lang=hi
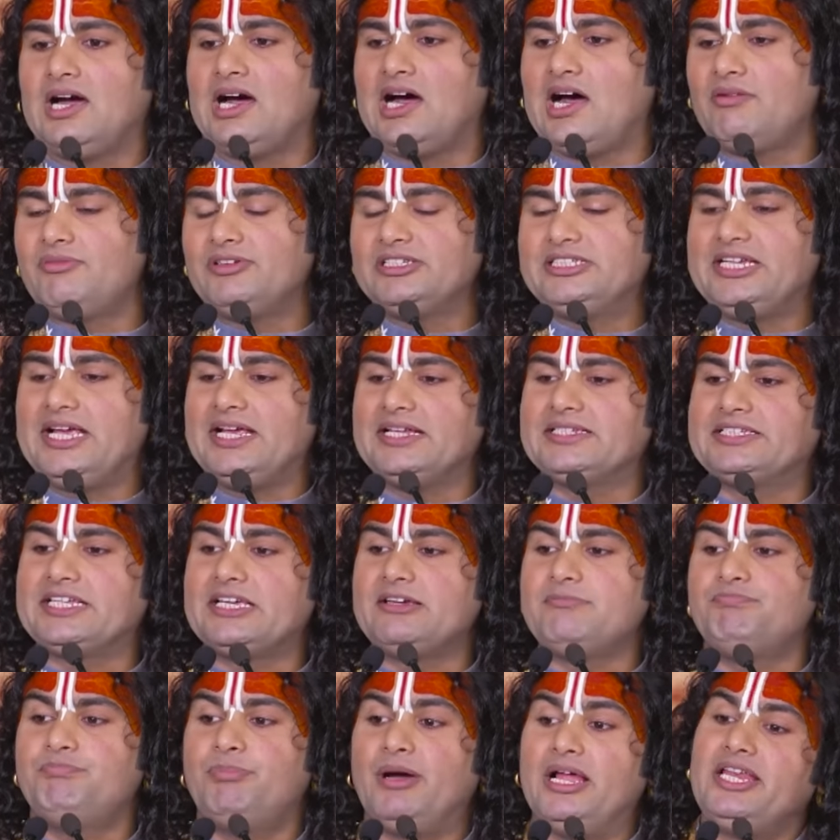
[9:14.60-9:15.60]
अब
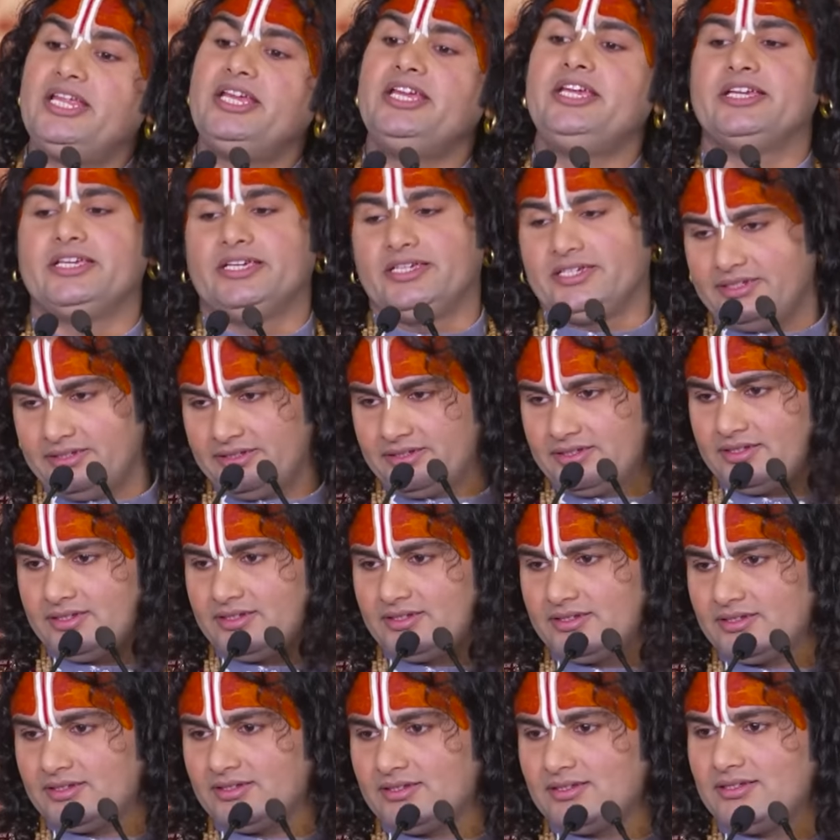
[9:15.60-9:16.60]
जैसे बलि
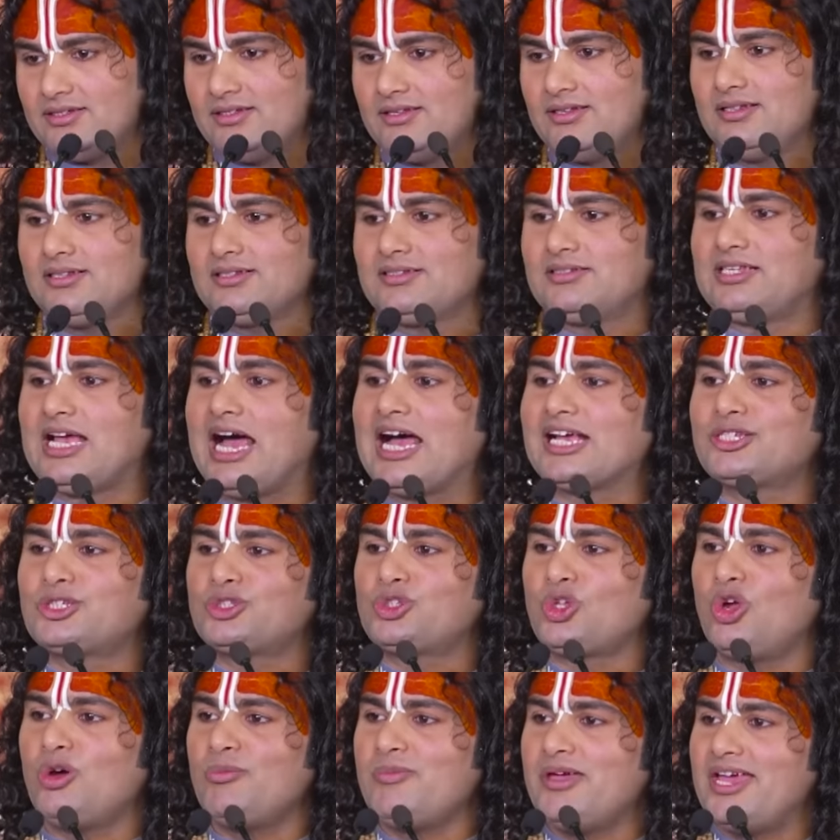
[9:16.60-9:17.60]
शास्त्रों